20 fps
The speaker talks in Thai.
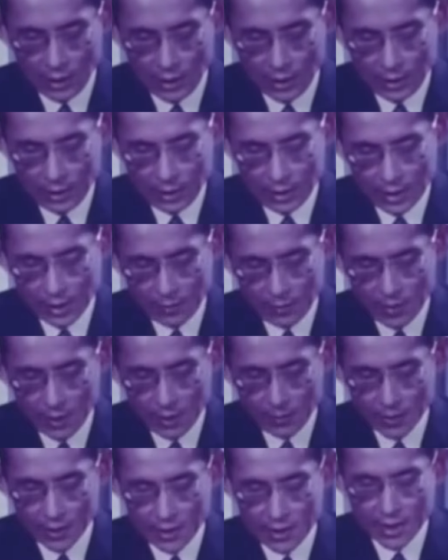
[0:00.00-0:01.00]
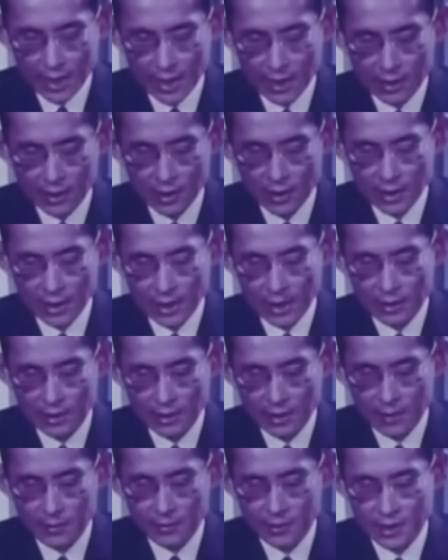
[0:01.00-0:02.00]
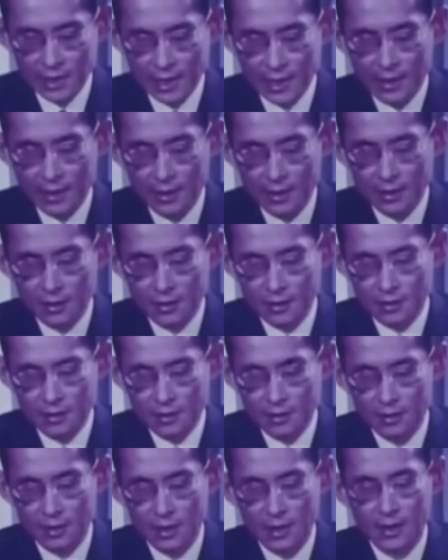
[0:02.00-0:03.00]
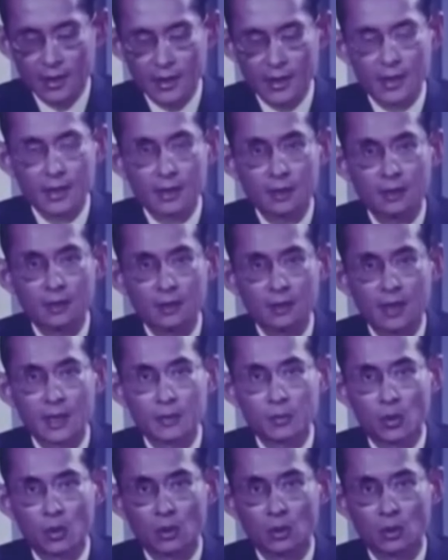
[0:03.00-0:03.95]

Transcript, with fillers: และมีปัญญาฉลาดแจ่มใสในเหตุในผล